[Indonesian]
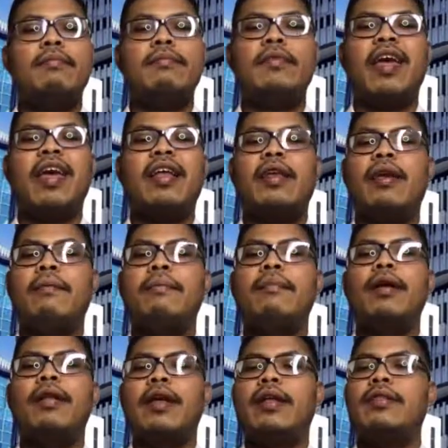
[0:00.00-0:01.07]
DNA
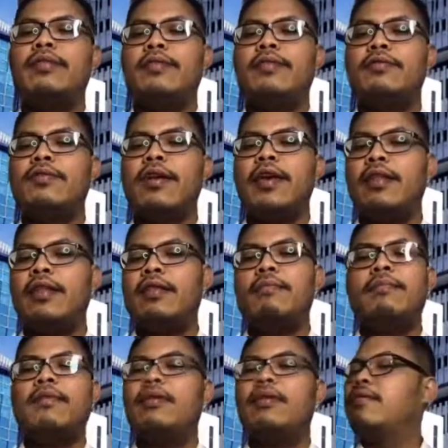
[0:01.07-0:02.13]
blood and tissue kit,
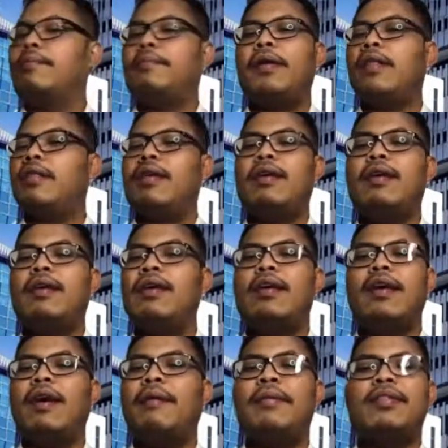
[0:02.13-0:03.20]
seperti
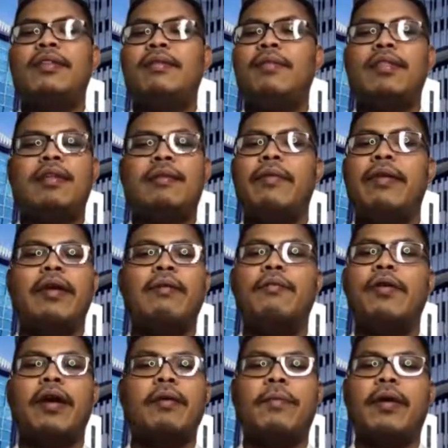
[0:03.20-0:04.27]
apa teman-teman yang
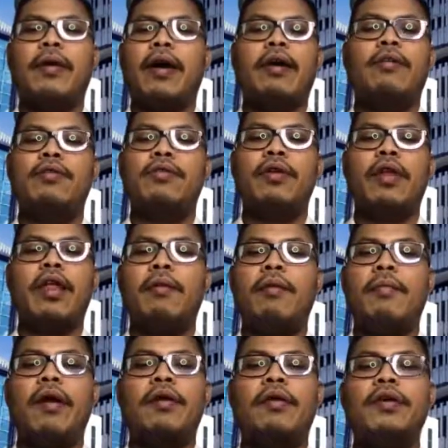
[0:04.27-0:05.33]
mungkin pakai untuk DNA
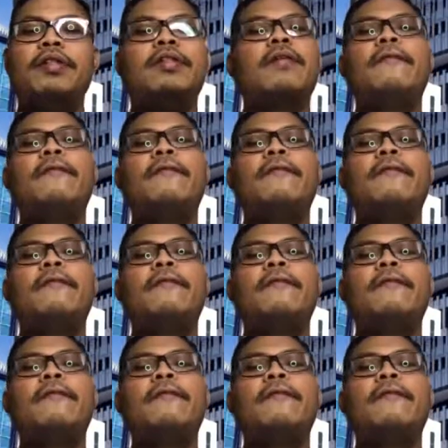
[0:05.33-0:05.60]
barcode,